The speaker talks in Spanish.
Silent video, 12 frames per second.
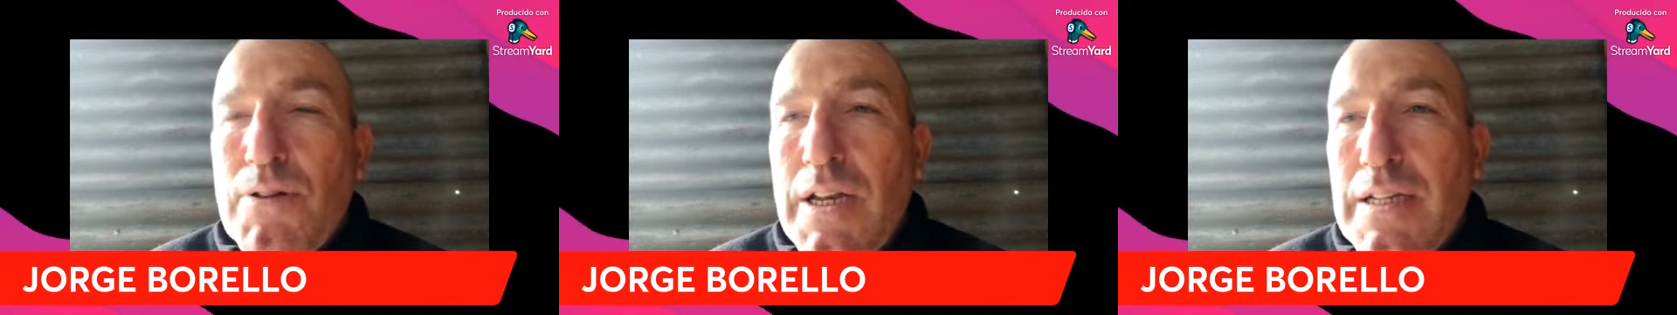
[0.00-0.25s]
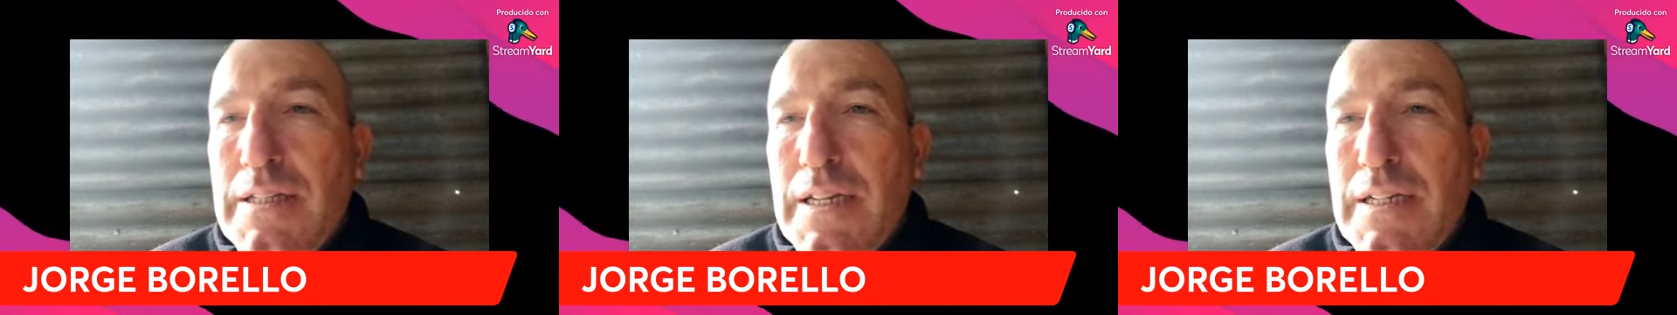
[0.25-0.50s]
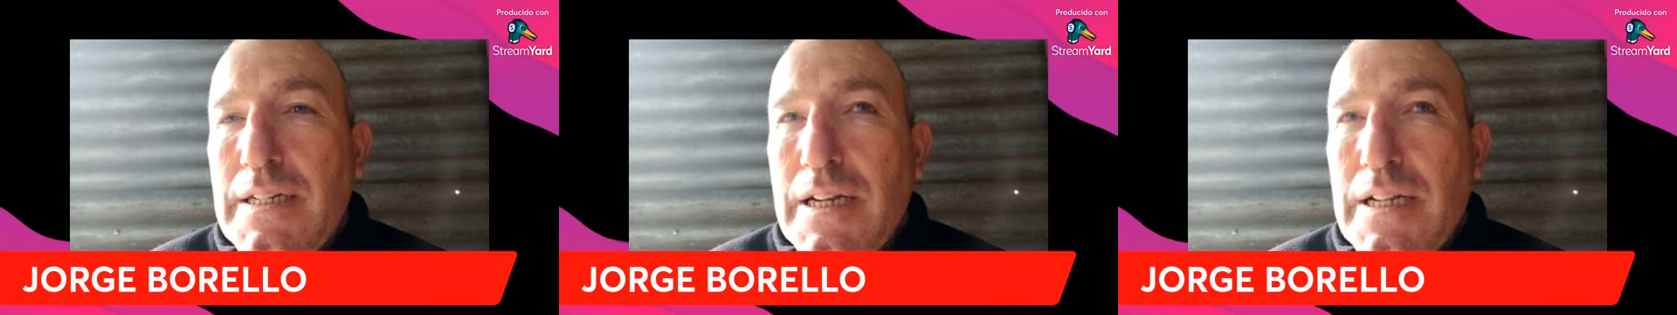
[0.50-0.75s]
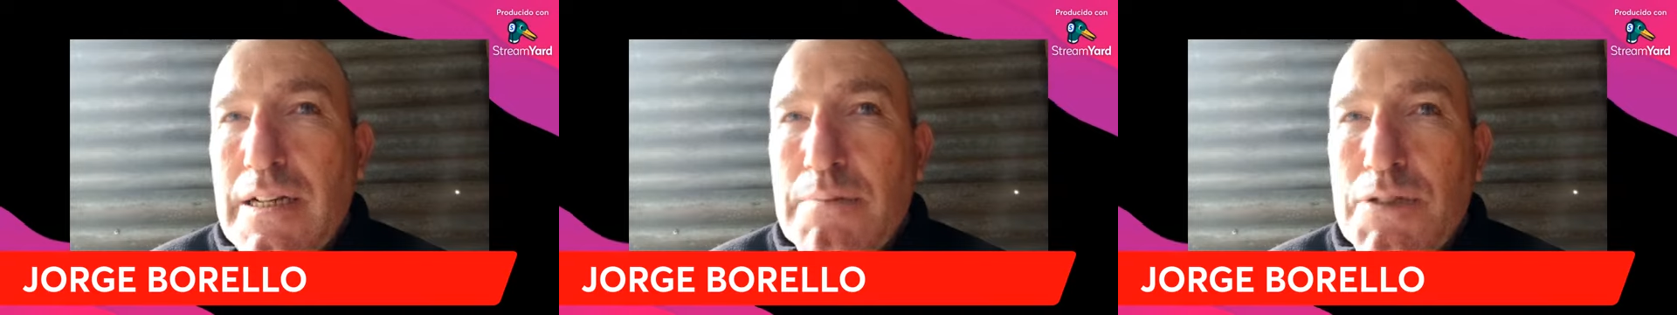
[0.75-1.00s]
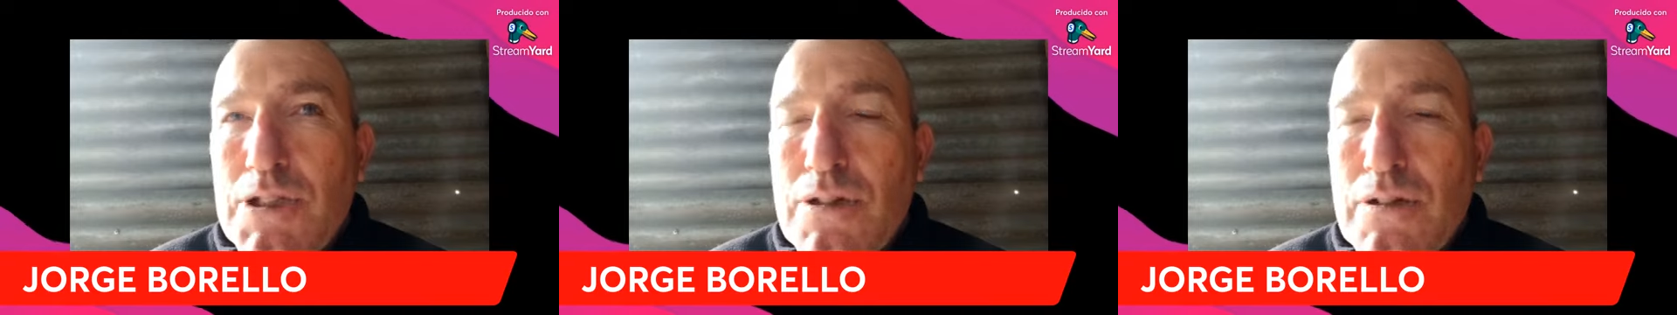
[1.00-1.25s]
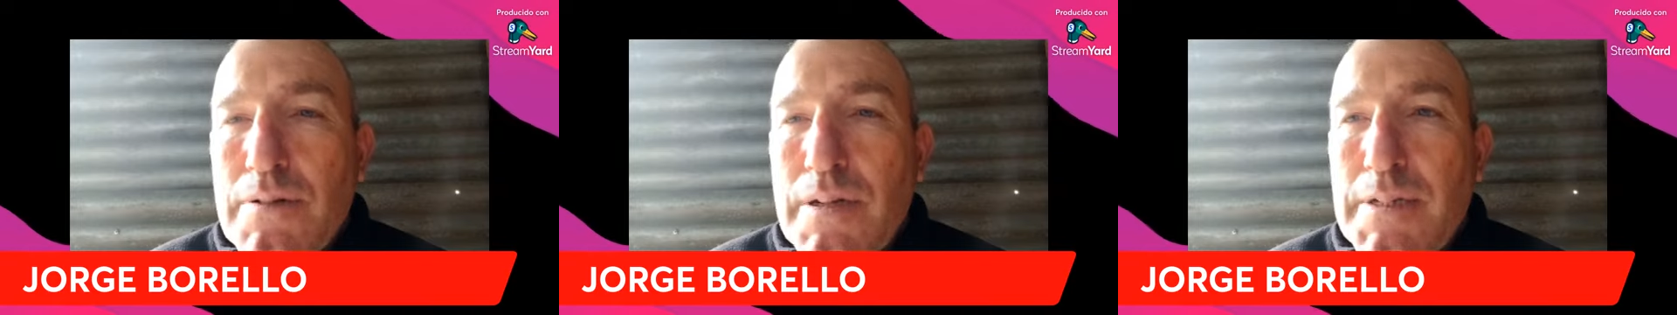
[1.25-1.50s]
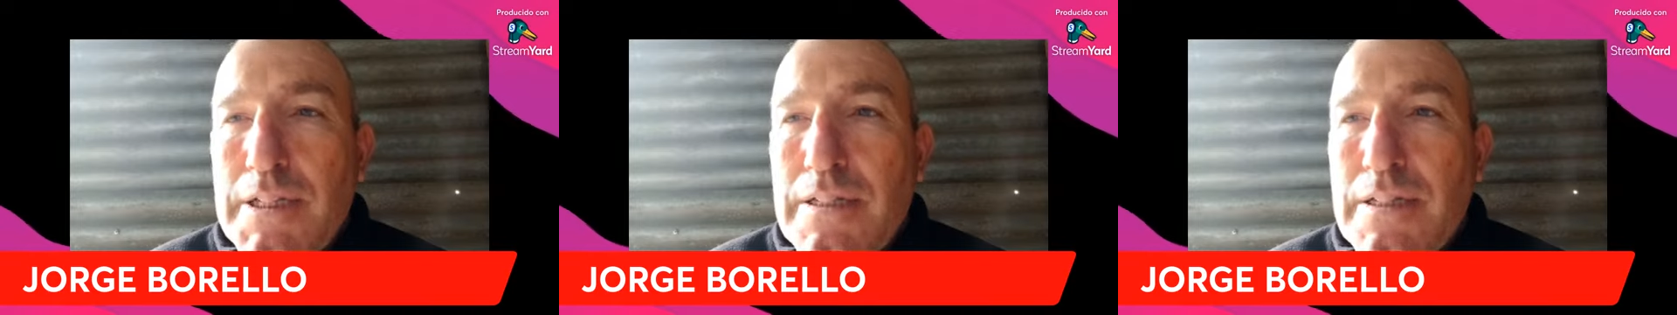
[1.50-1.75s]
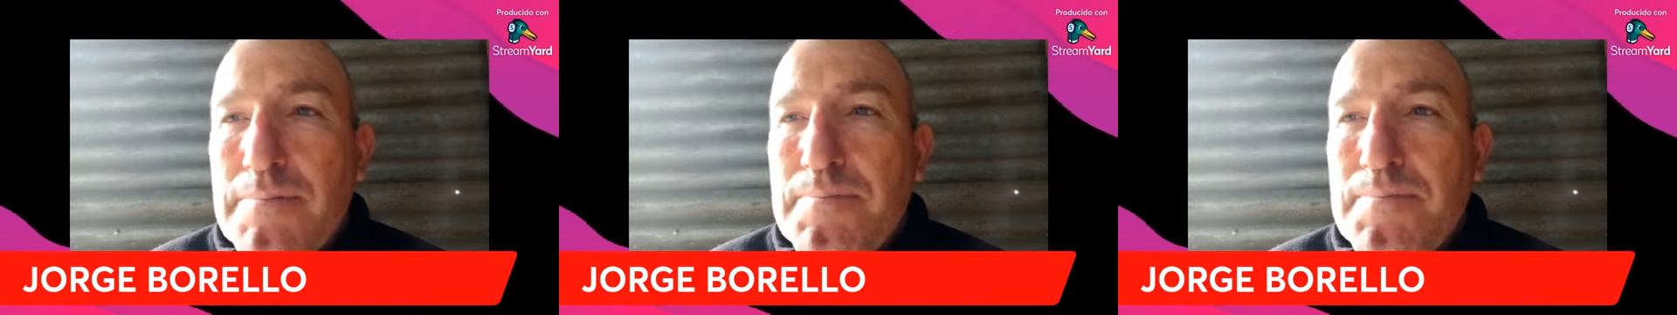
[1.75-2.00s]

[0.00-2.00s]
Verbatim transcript: de la antena y de la transmisión, obviamente.